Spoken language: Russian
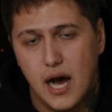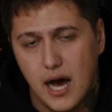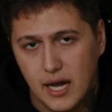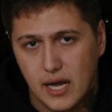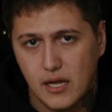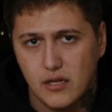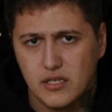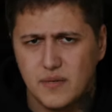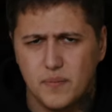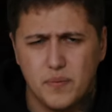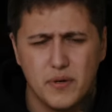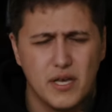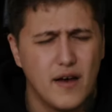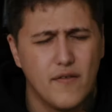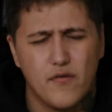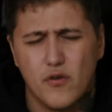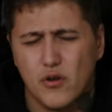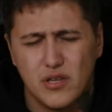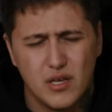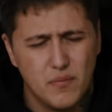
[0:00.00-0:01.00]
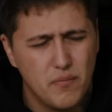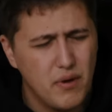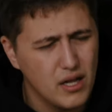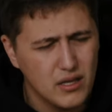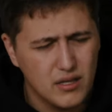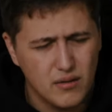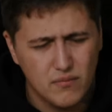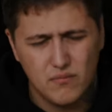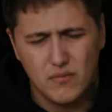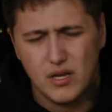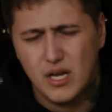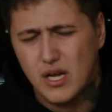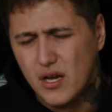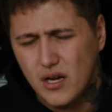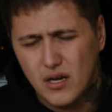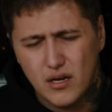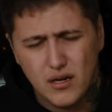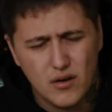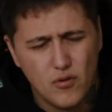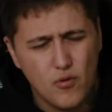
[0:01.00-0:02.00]
орал, типа, я в рот ебал там
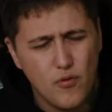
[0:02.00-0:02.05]
э,